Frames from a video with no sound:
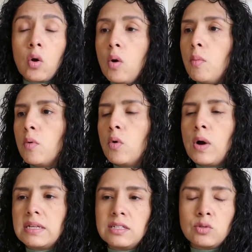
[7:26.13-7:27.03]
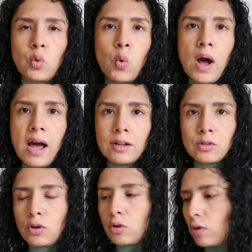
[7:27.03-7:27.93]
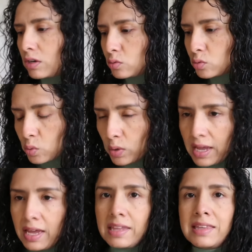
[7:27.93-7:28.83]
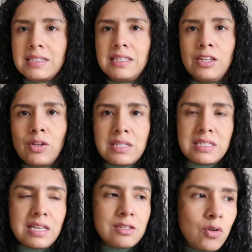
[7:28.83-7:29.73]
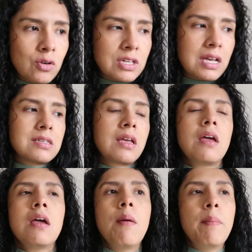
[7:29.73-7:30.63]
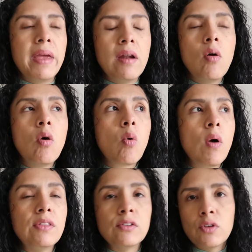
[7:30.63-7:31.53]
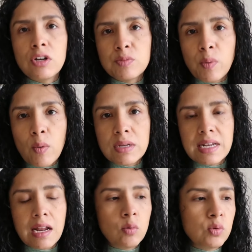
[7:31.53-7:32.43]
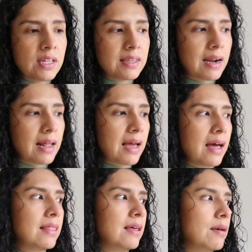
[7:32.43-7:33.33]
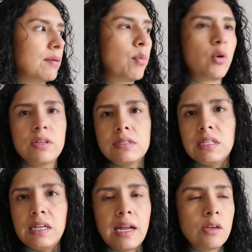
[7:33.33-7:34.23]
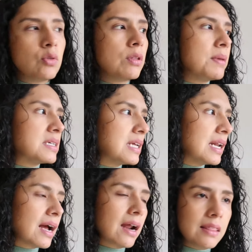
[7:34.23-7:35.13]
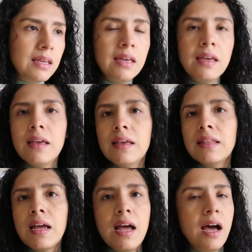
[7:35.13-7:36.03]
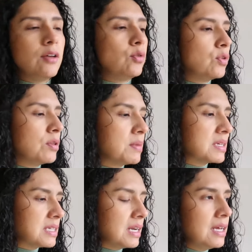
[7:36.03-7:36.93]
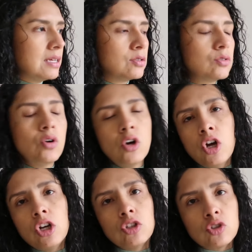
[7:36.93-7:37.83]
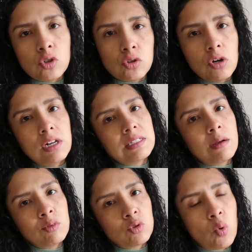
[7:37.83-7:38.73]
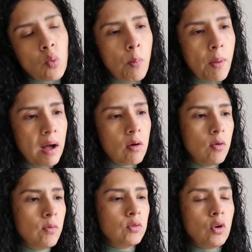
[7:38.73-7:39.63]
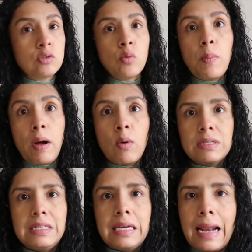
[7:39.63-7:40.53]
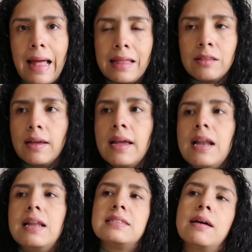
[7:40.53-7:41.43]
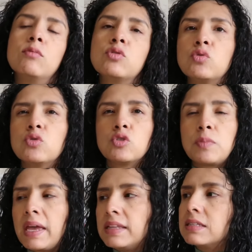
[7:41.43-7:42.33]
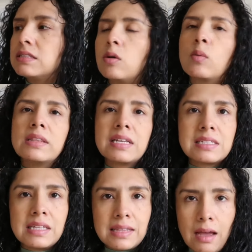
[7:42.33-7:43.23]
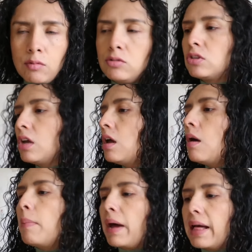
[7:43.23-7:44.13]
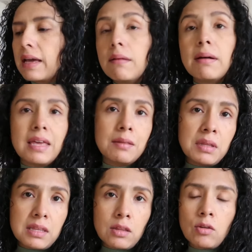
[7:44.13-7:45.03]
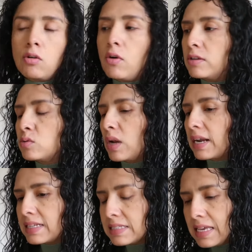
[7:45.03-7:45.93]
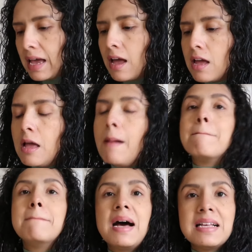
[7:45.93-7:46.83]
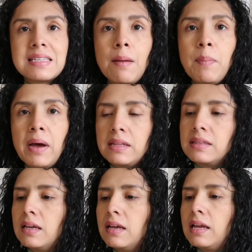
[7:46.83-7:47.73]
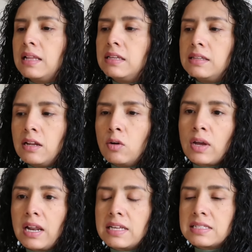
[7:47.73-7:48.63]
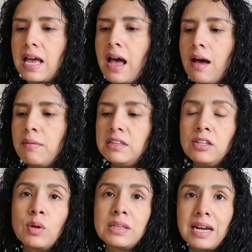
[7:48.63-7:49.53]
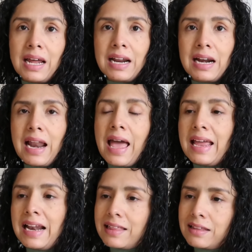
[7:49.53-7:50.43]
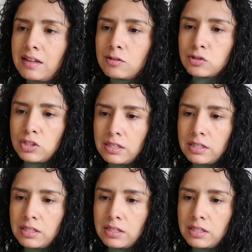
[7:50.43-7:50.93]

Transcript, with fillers: cómo hacer su cuarto, recoger sus juguetes y todas esas cosas. Pero cuando yo les pongo a hacer alguna tarea de, por decir, ayúdenme a hacer el jardín, ayúdenme a hacer esto, nosotros les damos un pago. No es un pago así grande, les damos unos 20, 50 centavos para que vayan metiéndolo en su alcancía. Más aparte el dinero que les ha venido a traer la helada de los